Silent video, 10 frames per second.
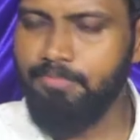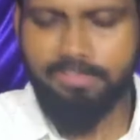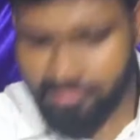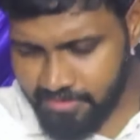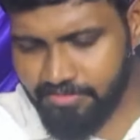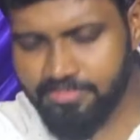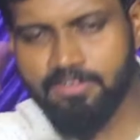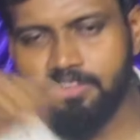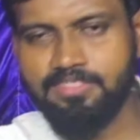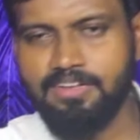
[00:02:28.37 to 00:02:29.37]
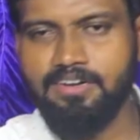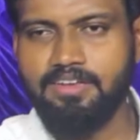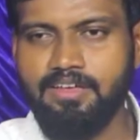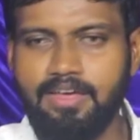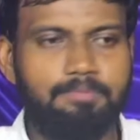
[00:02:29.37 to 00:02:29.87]
మంచి దైవజన్లు వస్తున్నారంట
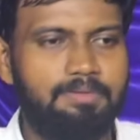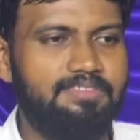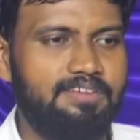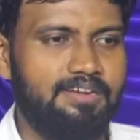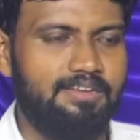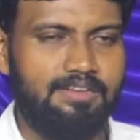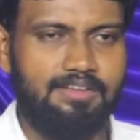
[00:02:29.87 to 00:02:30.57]
అని పిలిచారట